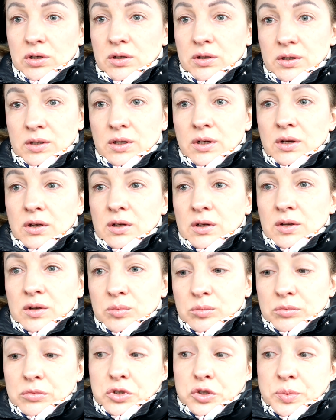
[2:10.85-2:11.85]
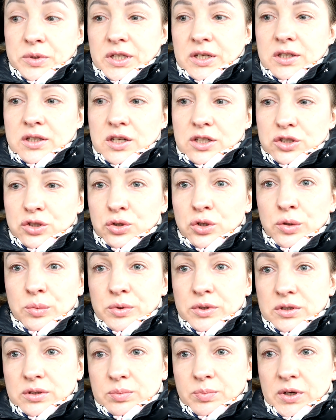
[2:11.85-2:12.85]
Может быть, так и должно
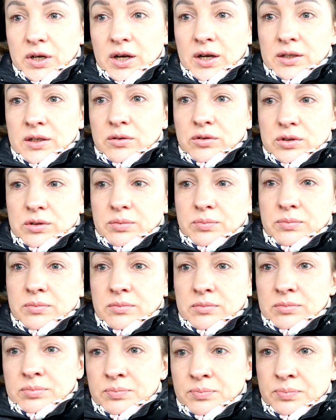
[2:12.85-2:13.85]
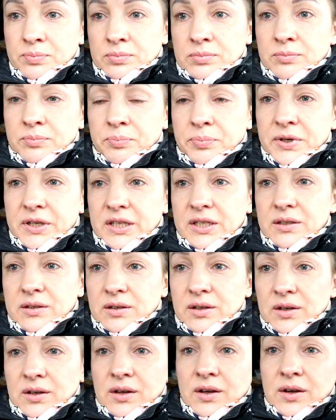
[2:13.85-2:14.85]
быть, пока она вот при,